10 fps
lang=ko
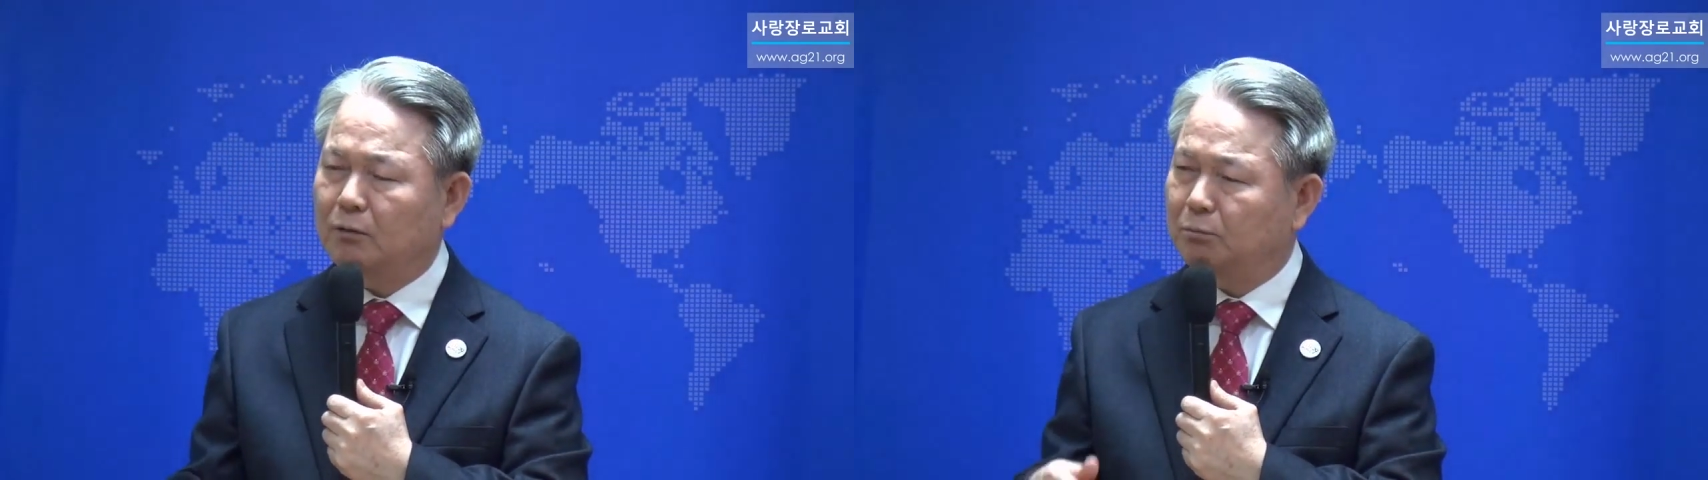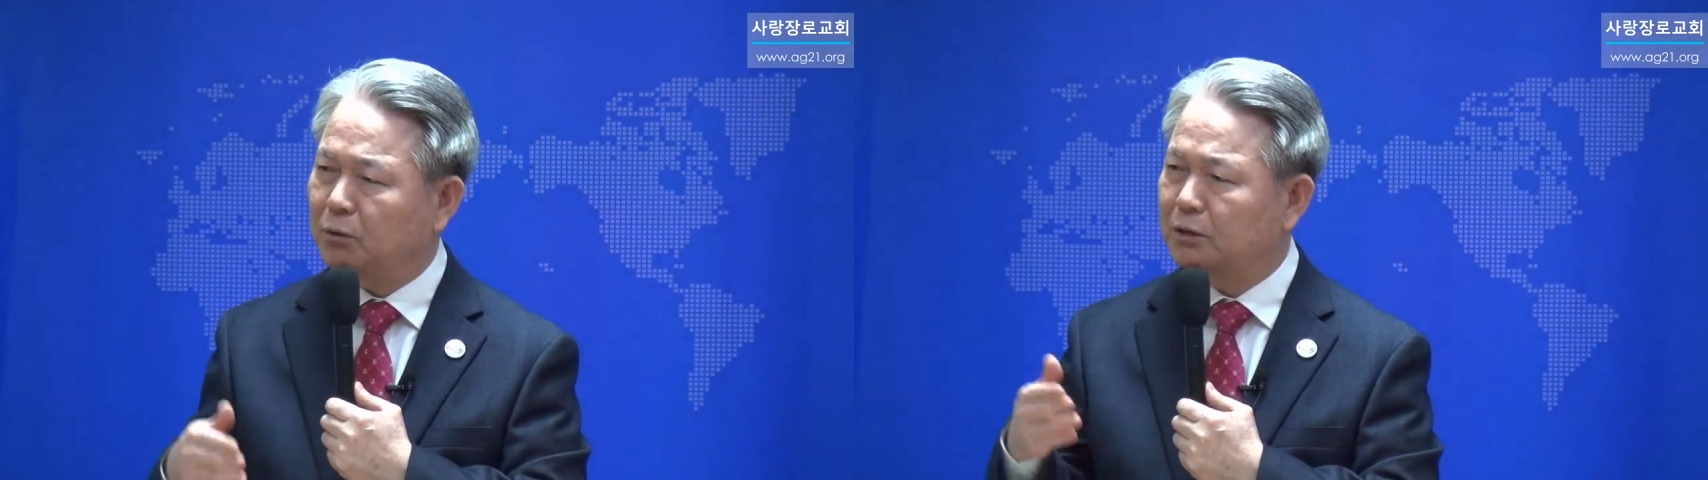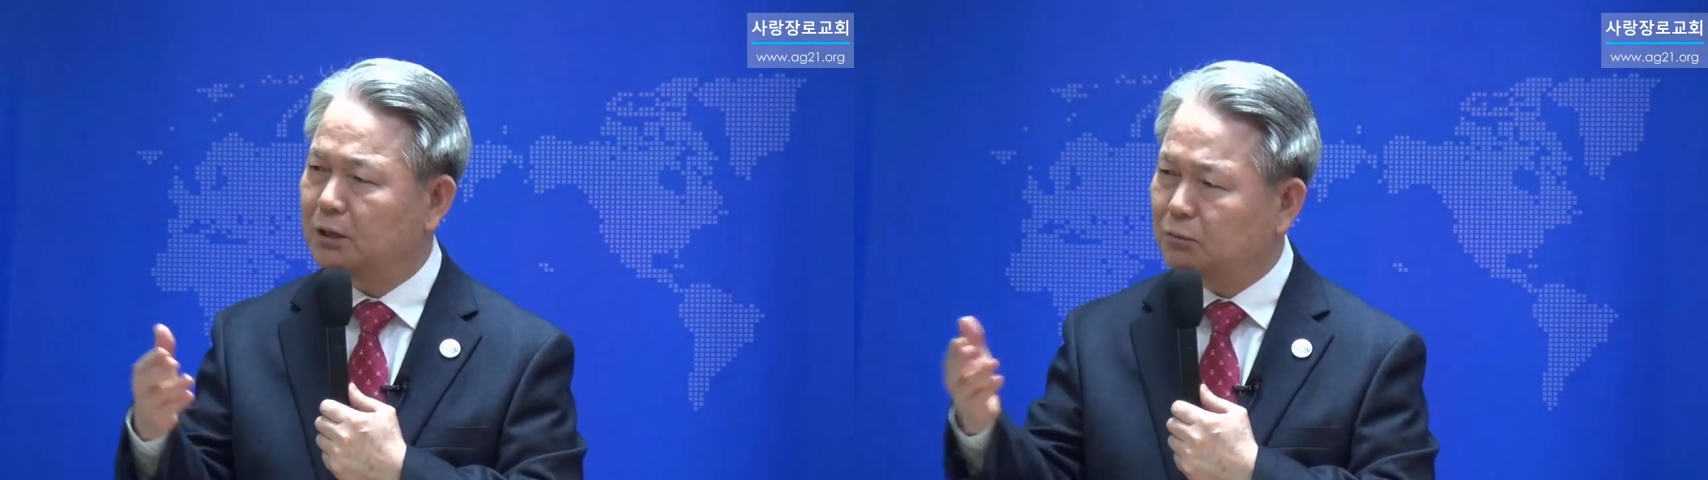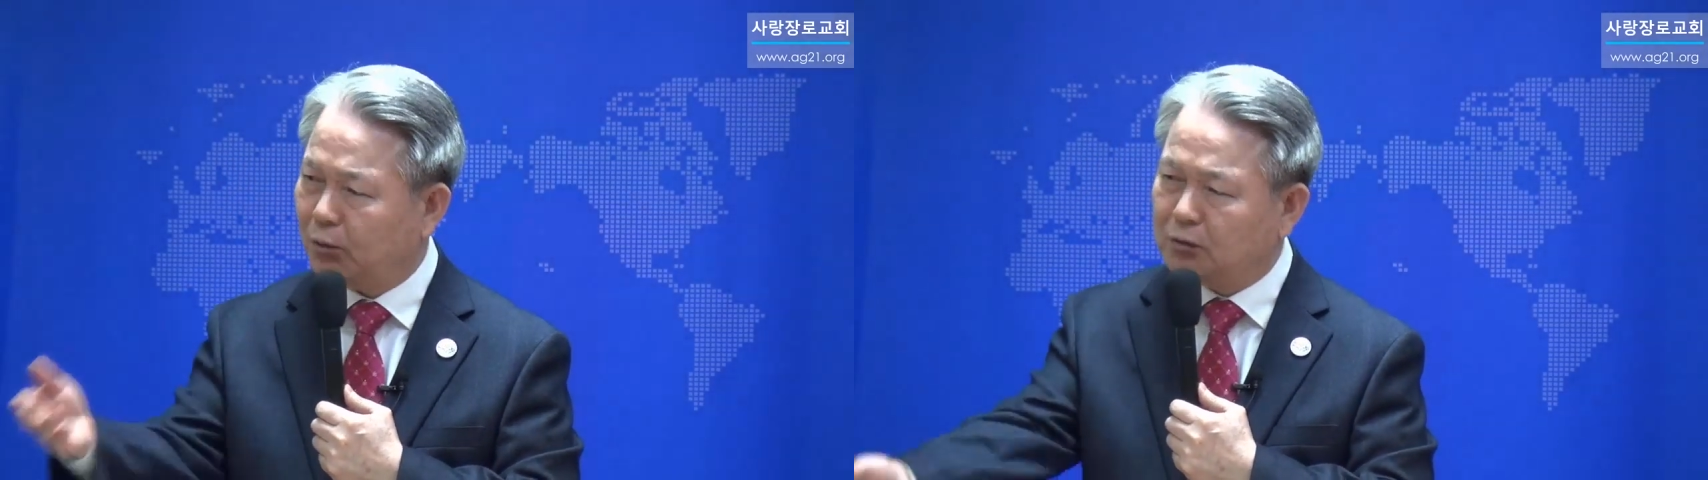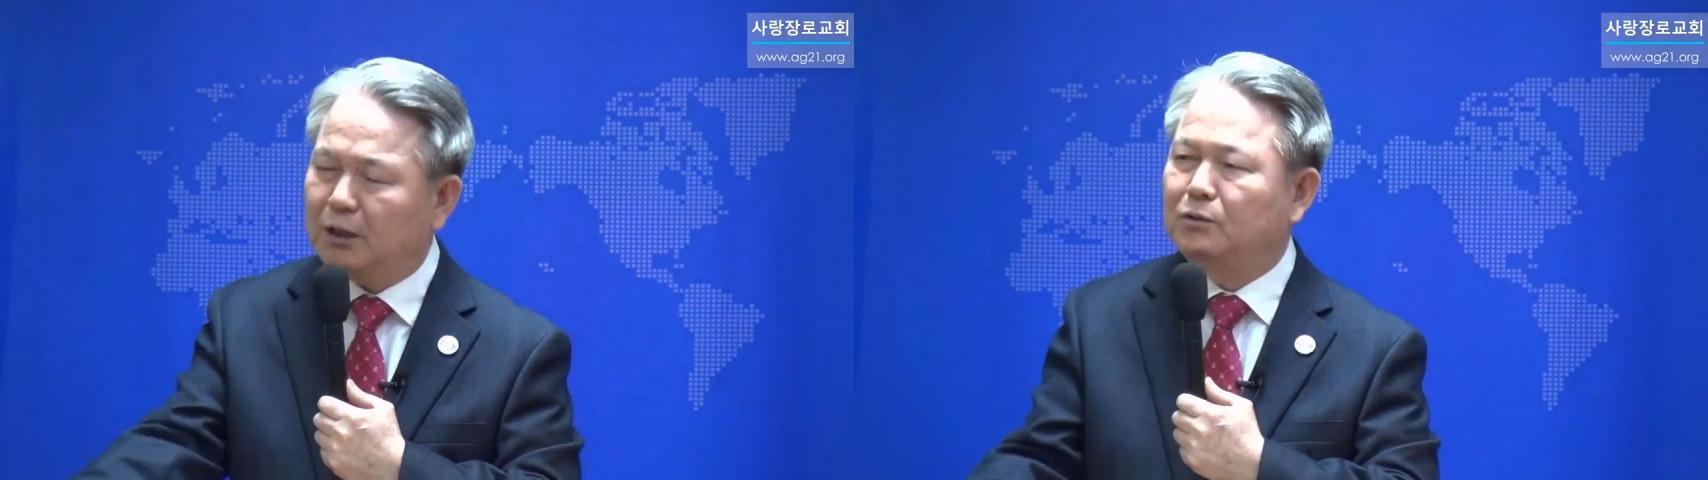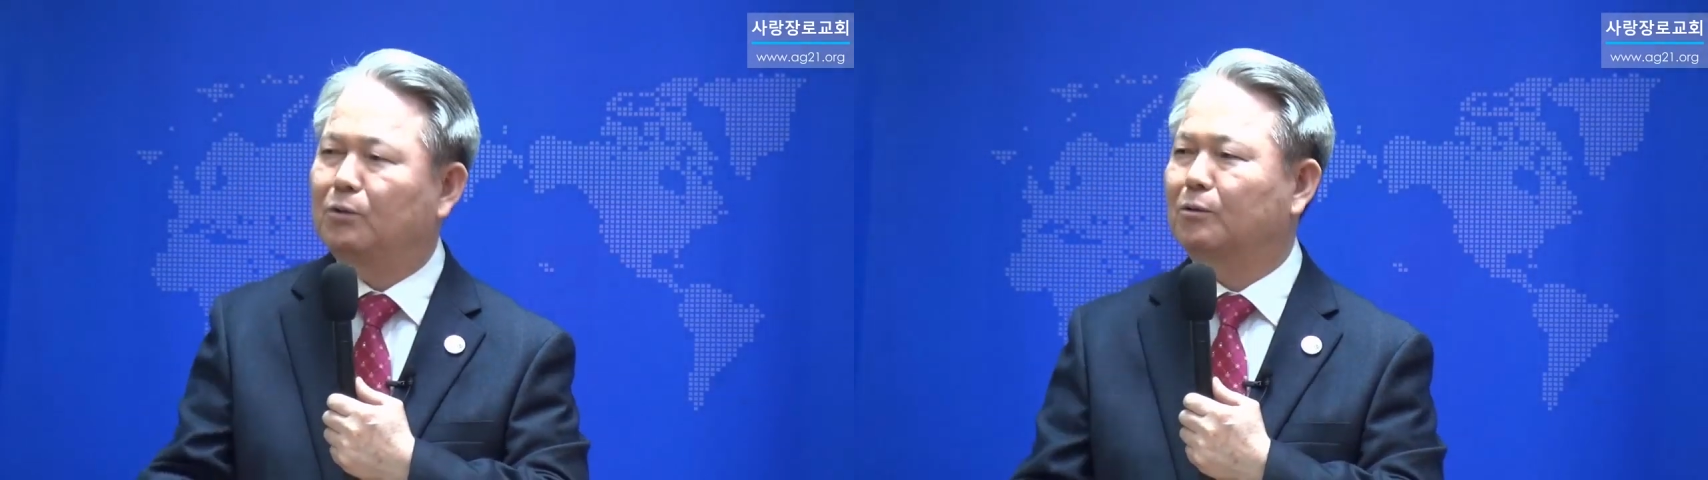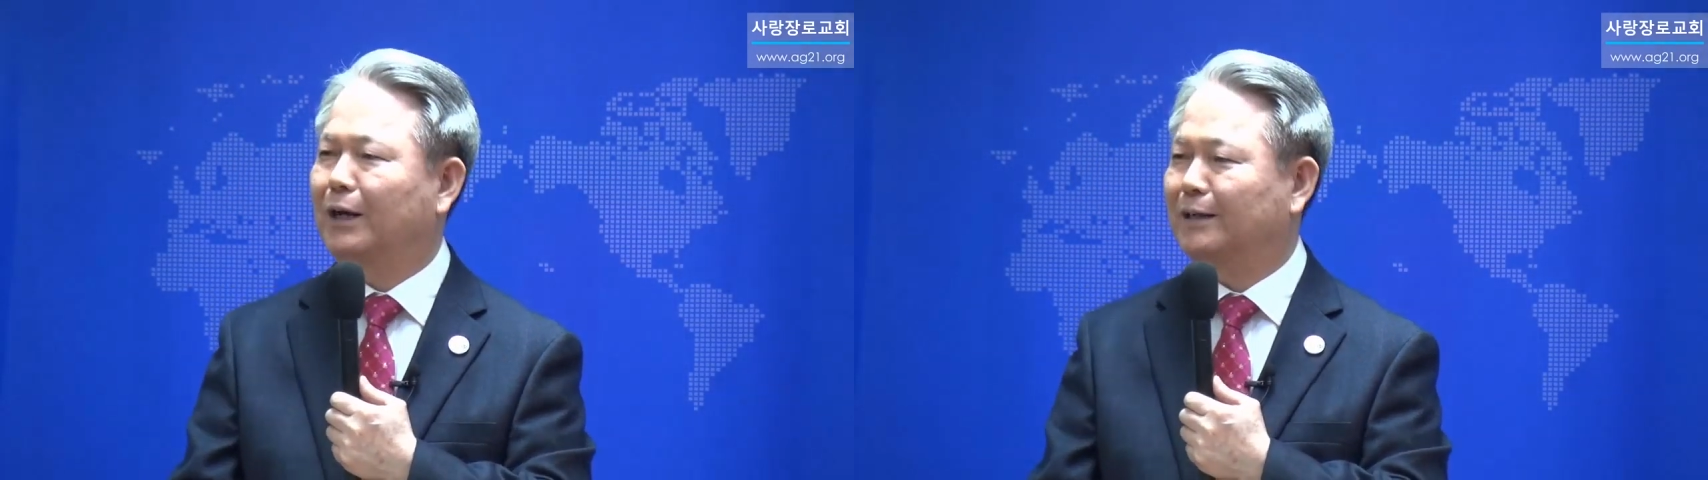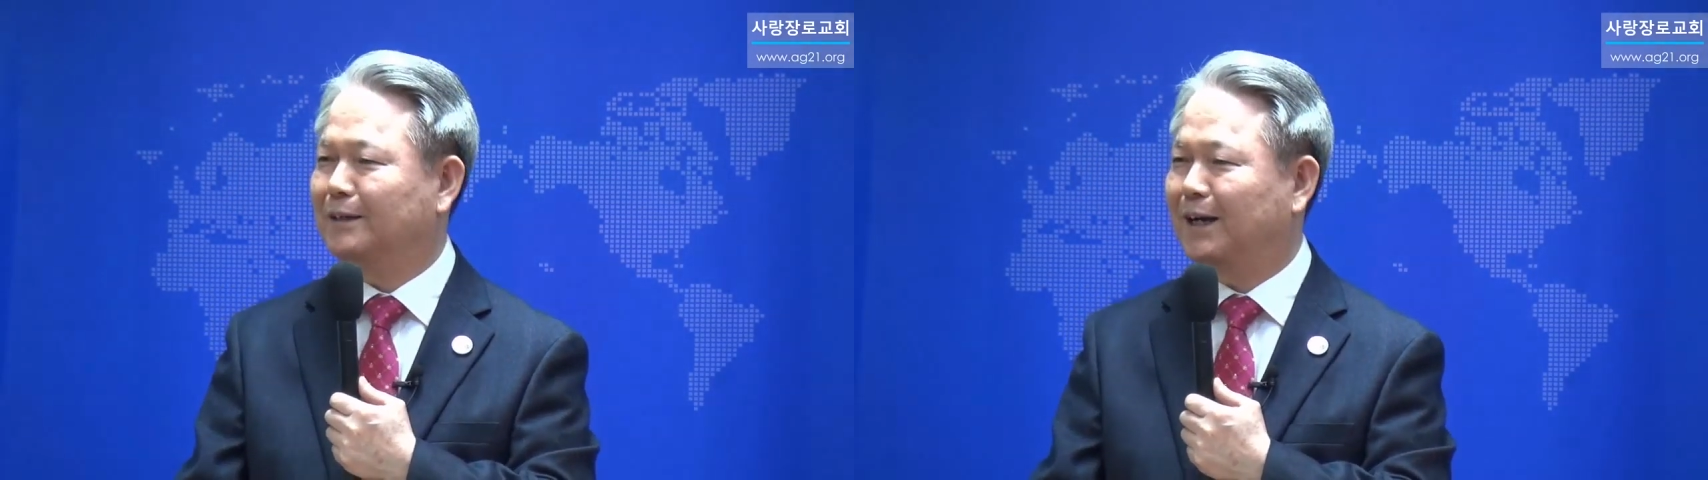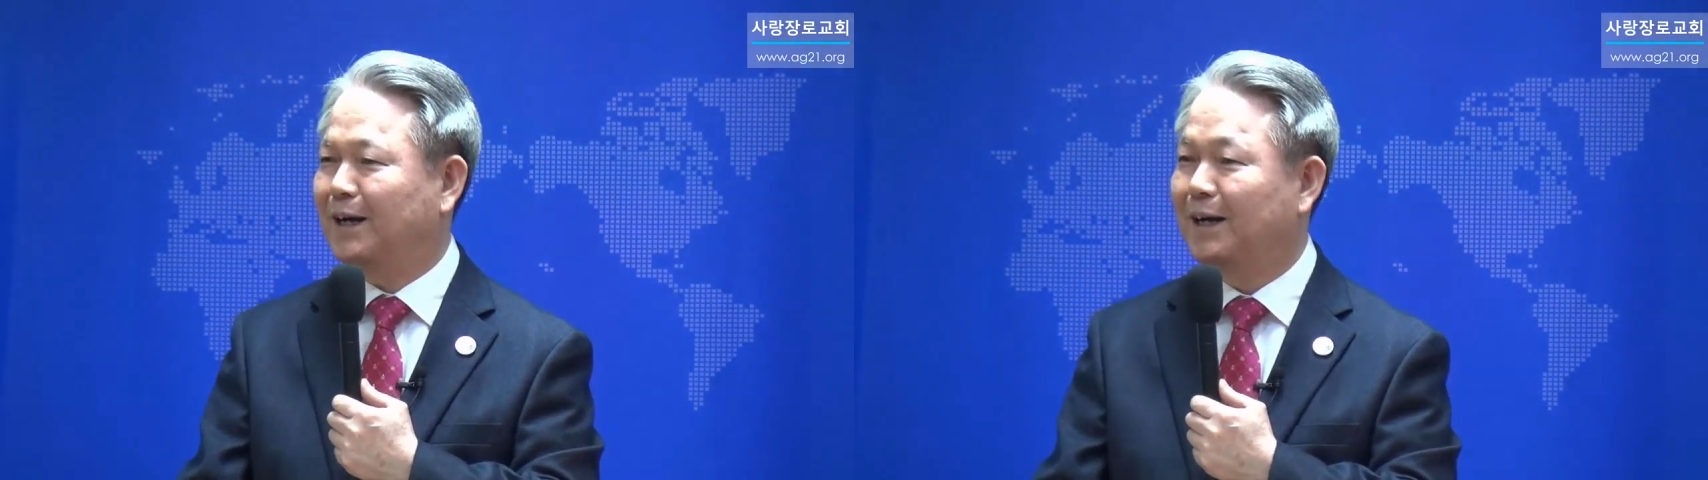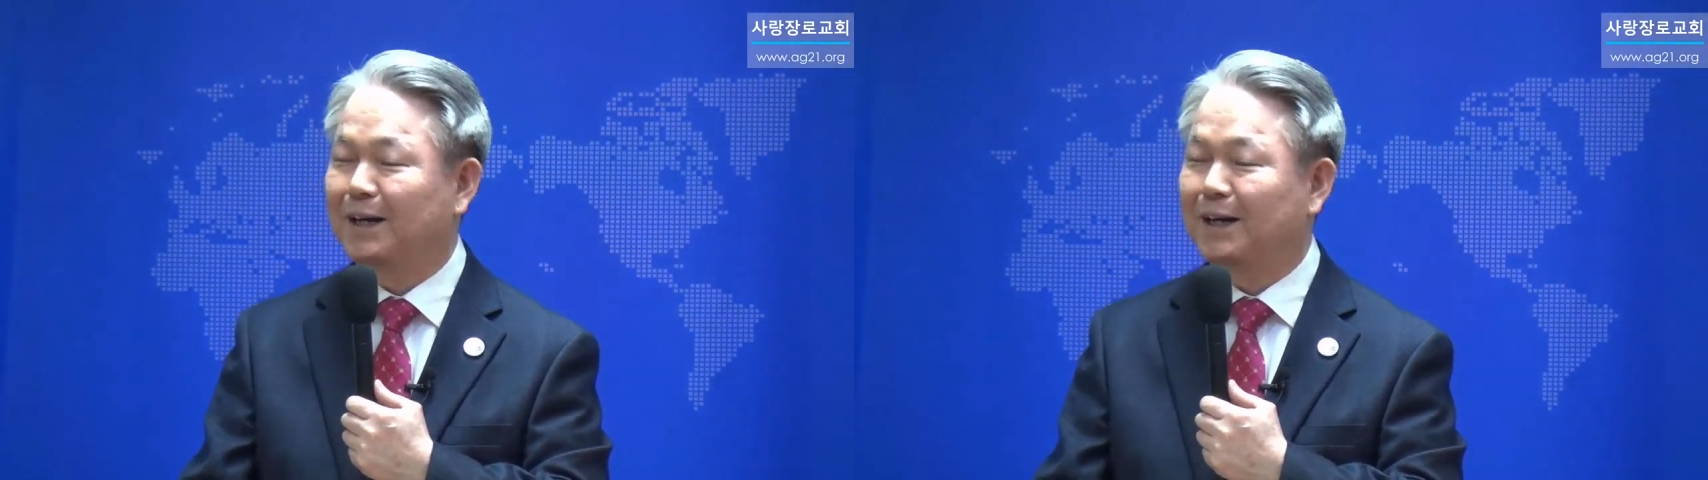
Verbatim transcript: 목사님 독단적으로 하느냐.